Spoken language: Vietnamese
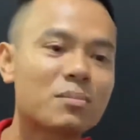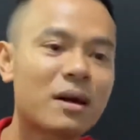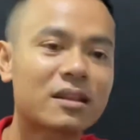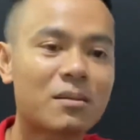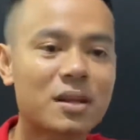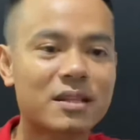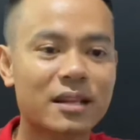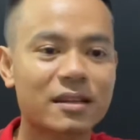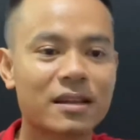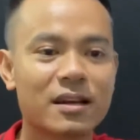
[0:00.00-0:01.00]
tuyệt mệnh theo bát
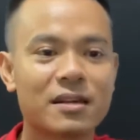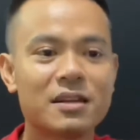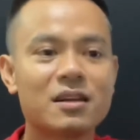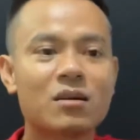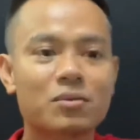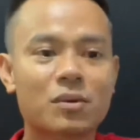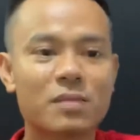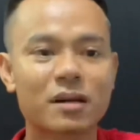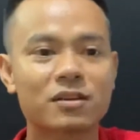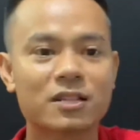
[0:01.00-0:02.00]
trạch này ý nghĩa của
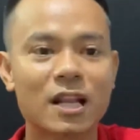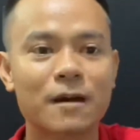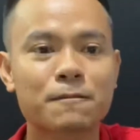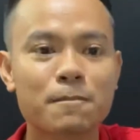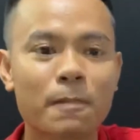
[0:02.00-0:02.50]
tuyệt mệnh đó chính là